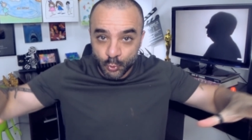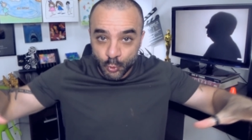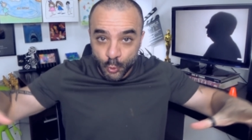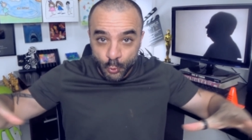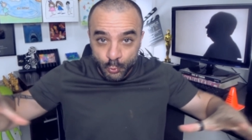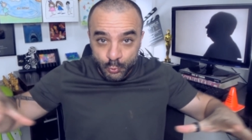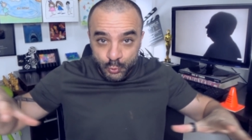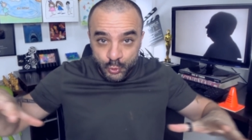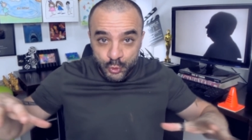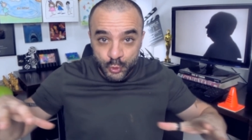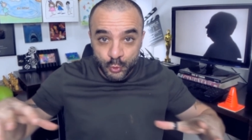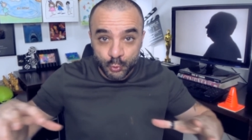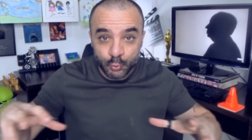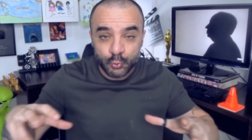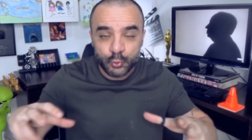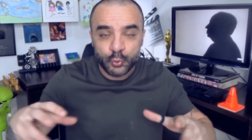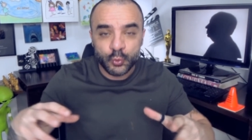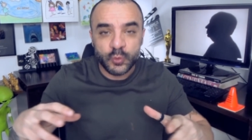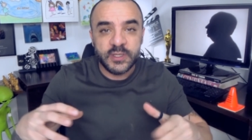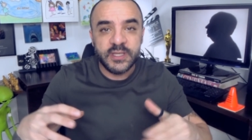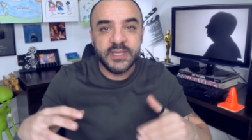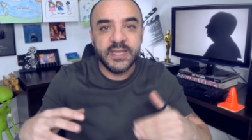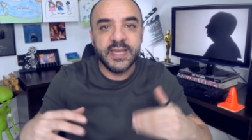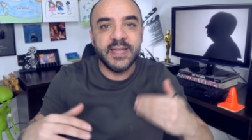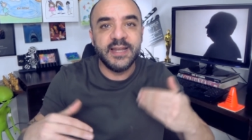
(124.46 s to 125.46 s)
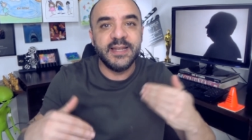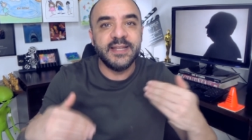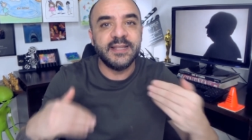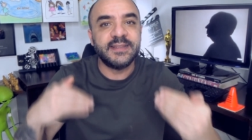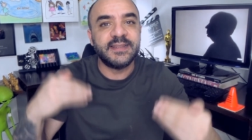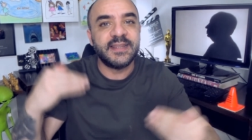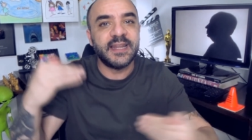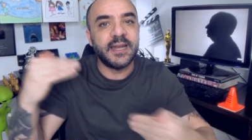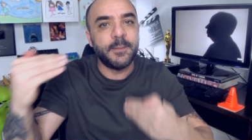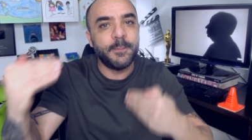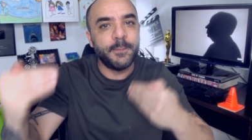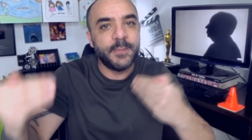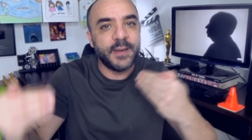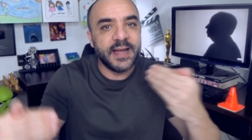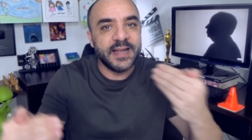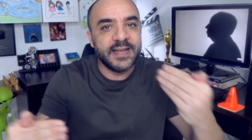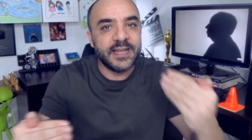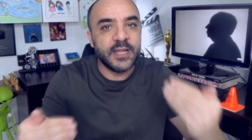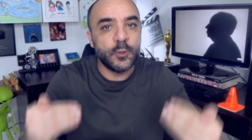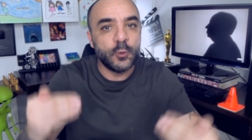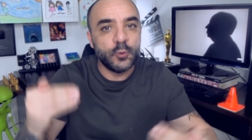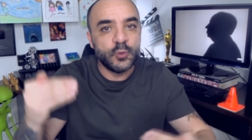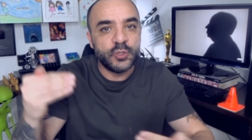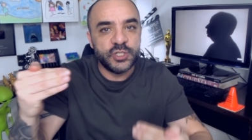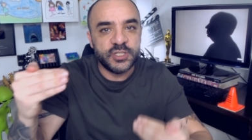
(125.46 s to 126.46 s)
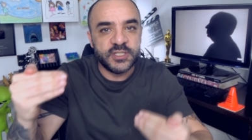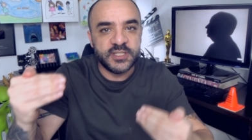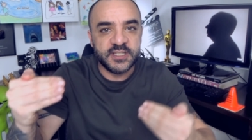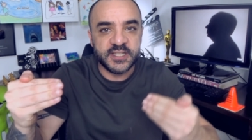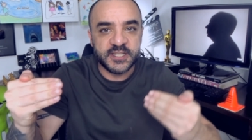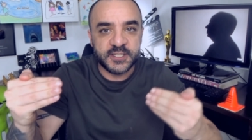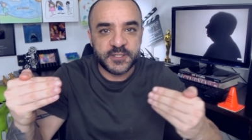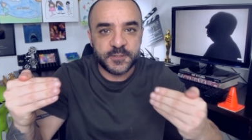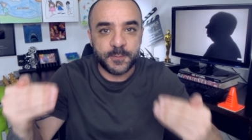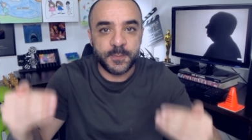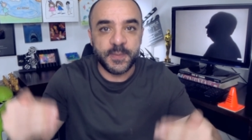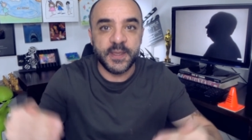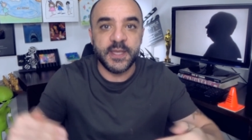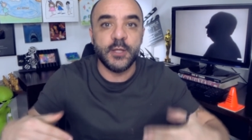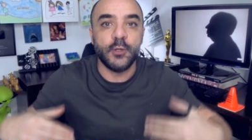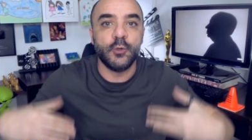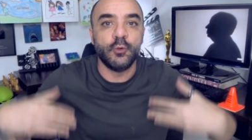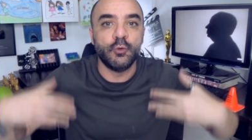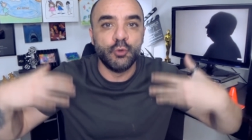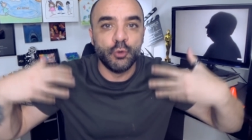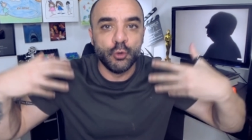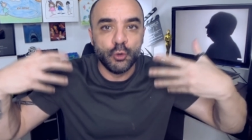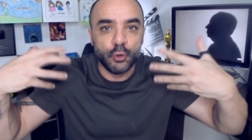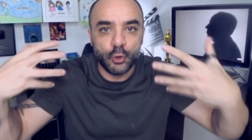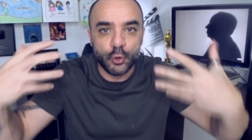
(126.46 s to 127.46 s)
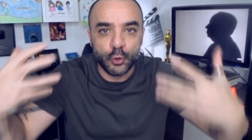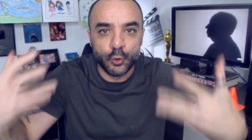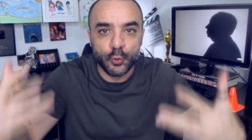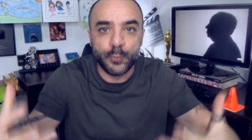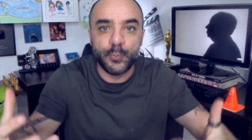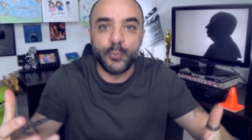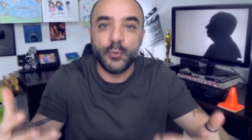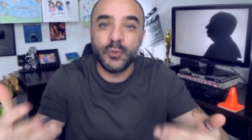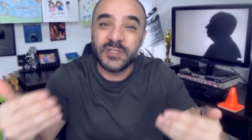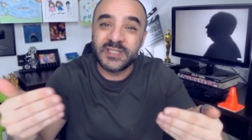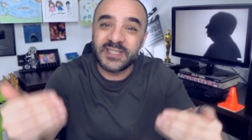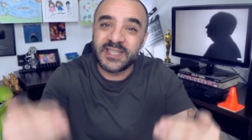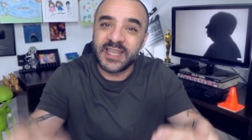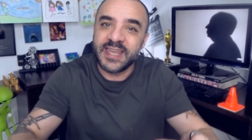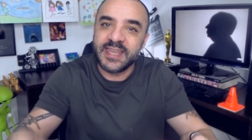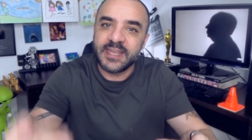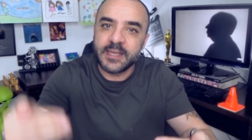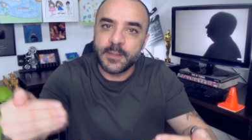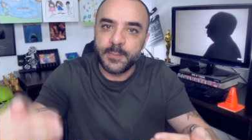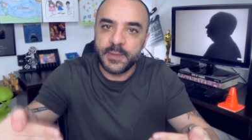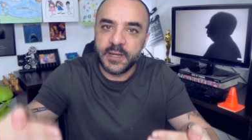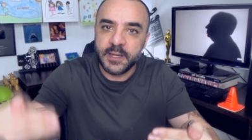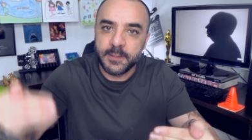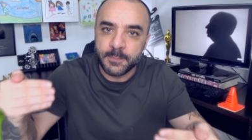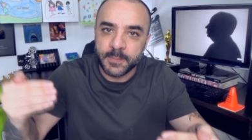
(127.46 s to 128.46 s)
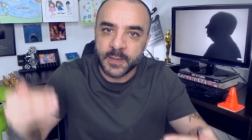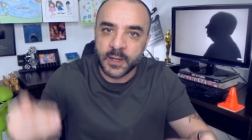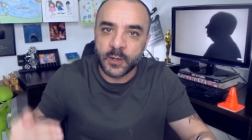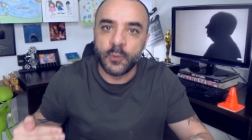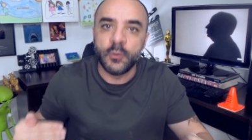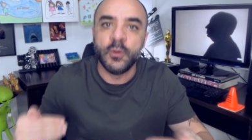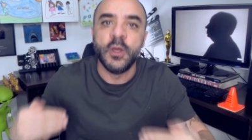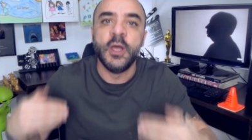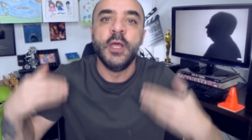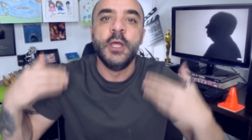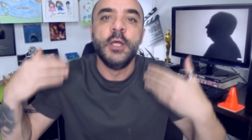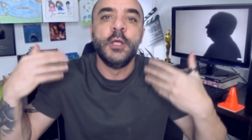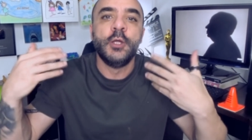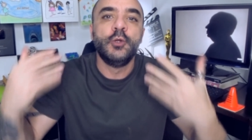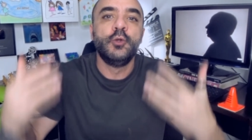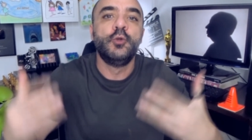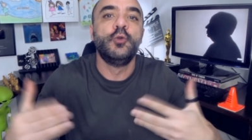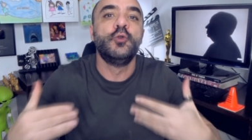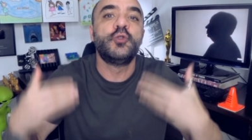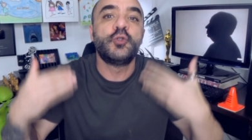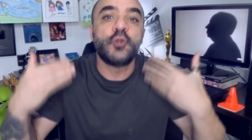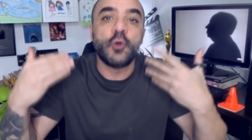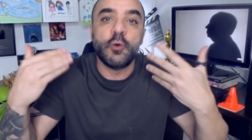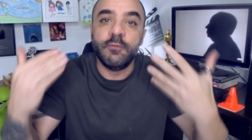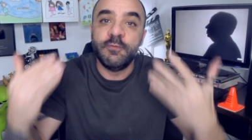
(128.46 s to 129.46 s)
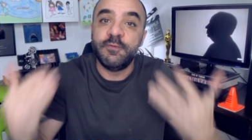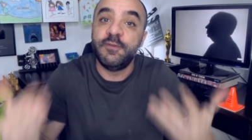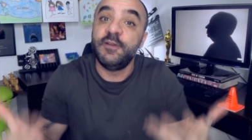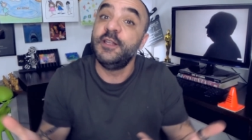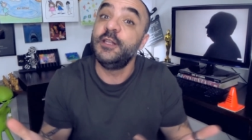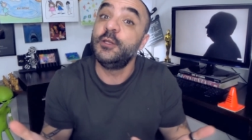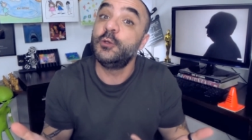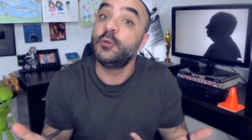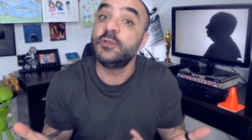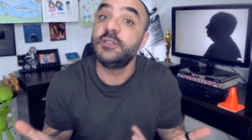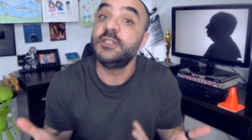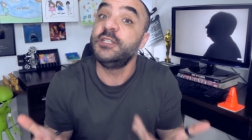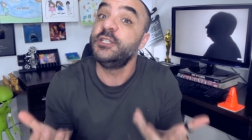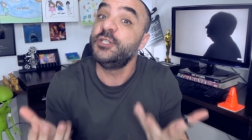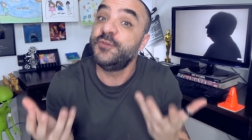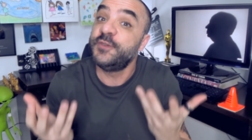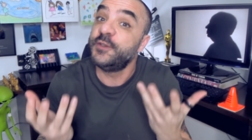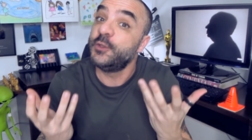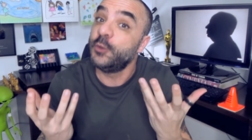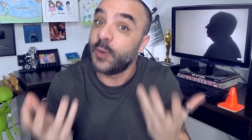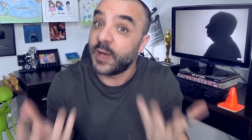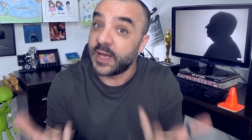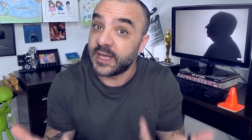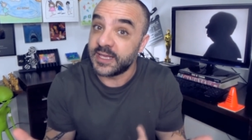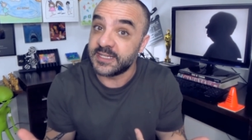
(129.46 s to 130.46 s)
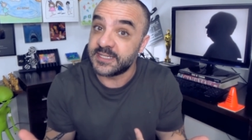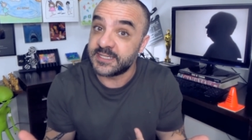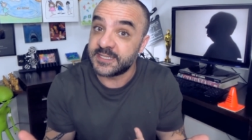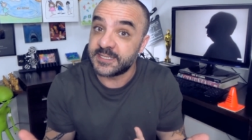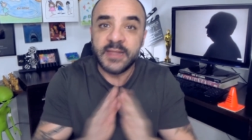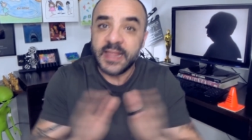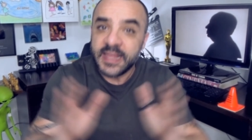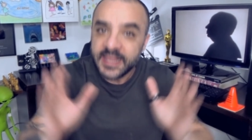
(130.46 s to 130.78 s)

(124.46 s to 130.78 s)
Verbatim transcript: o conjunto e ele trabalha o desespero do grupo sem abrir mão dos conflitos individuais.